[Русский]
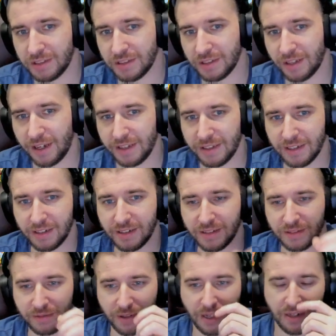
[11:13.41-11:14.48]
здания
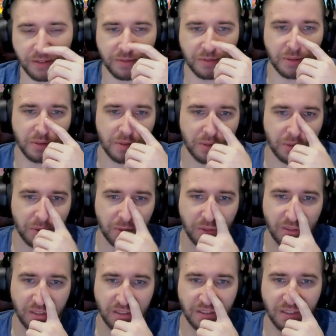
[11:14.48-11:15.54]
разваливаются
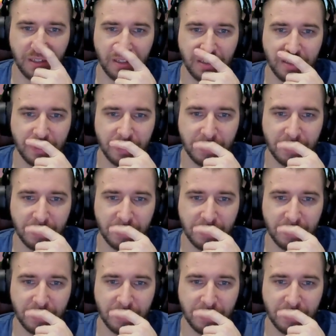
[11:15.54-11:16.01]
только так.